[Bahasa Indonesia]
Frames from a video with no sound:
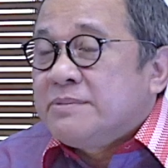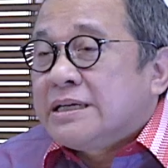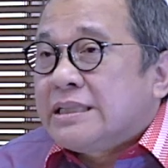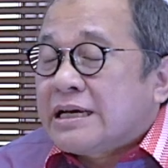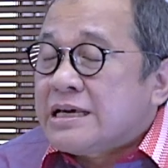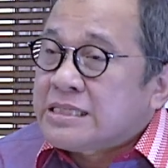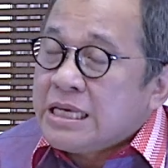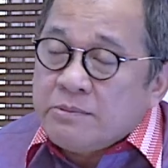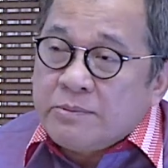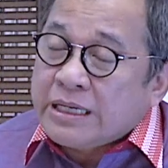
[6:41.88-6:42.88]
mengatakan
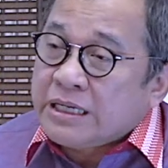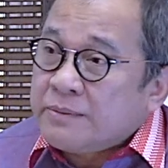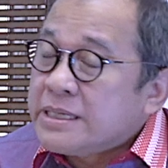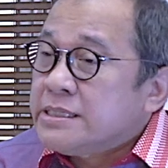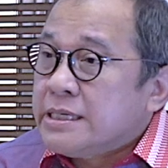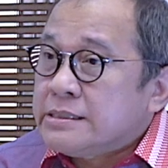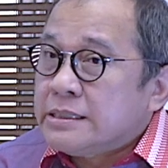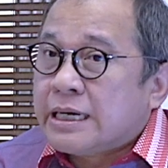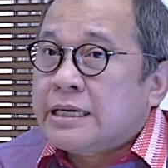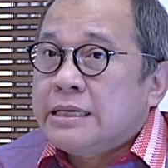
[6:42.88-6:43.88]
saya memberikan apresiasi
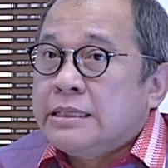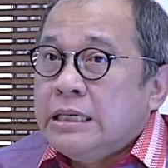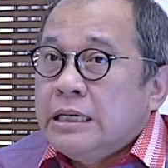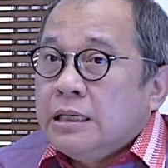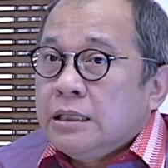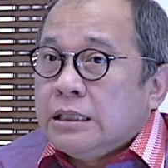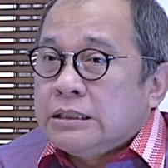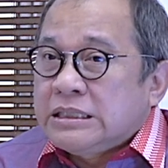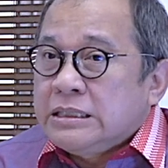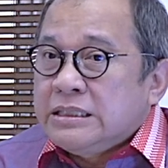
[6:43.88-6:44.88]
karena
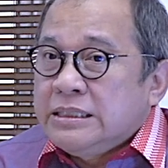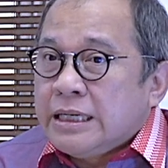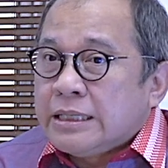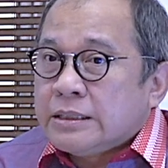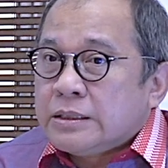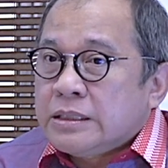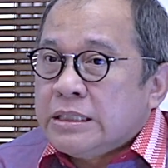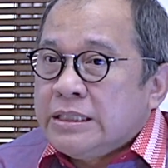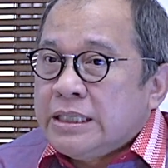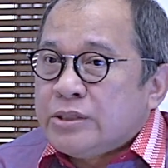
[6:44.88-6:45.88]
uh, tidak
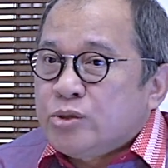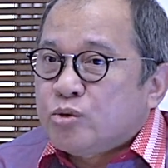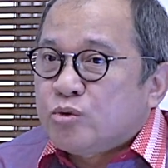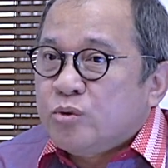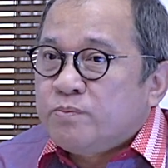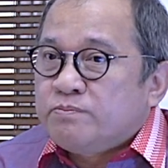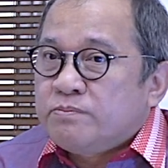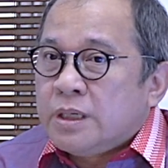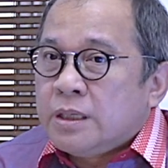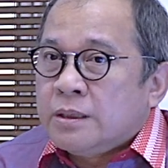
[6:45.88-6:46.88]
tidak cukup
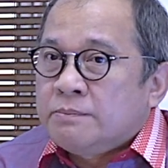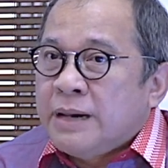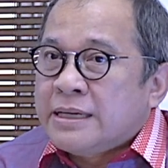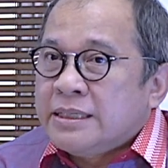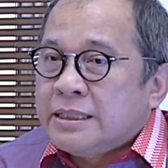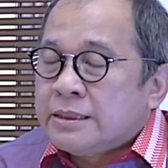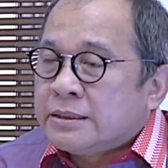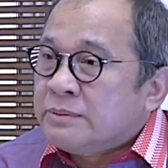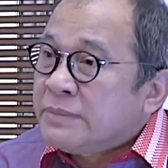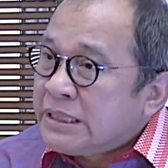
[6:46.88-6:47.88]
uh,
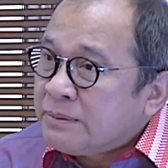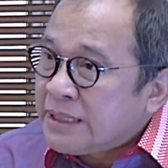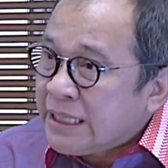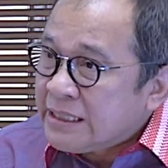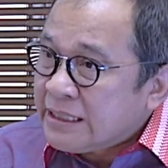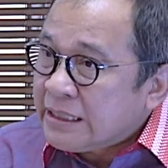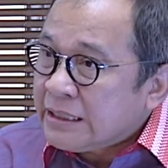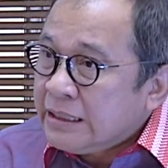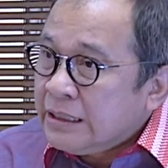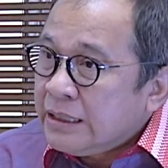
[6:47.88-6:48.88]
banyak teman-teman Anda
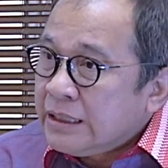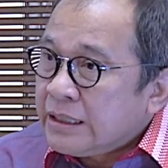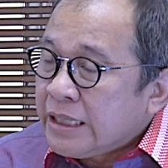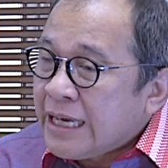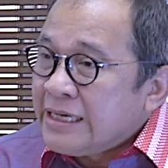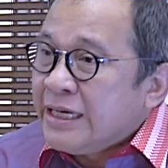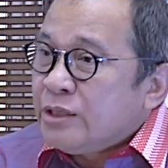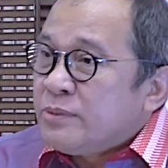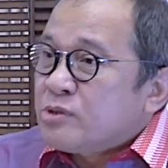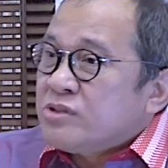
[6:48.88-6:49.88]
anda
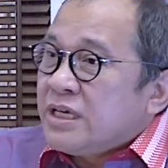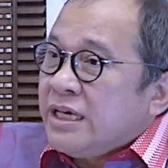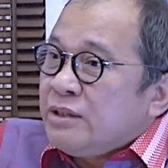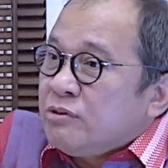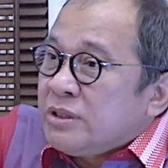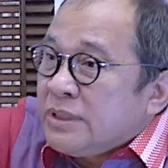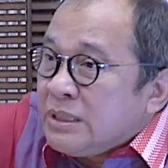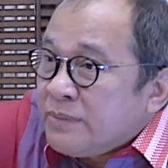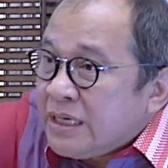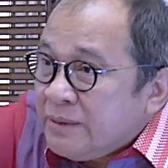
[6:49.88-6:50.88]
itu maksud saya itu
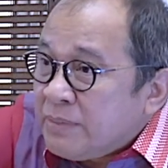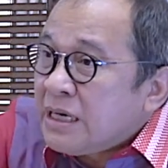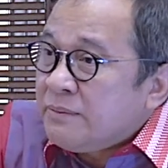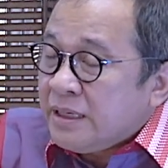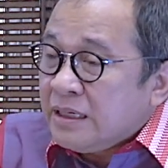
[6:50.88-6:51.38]
teman-teman di parlemen.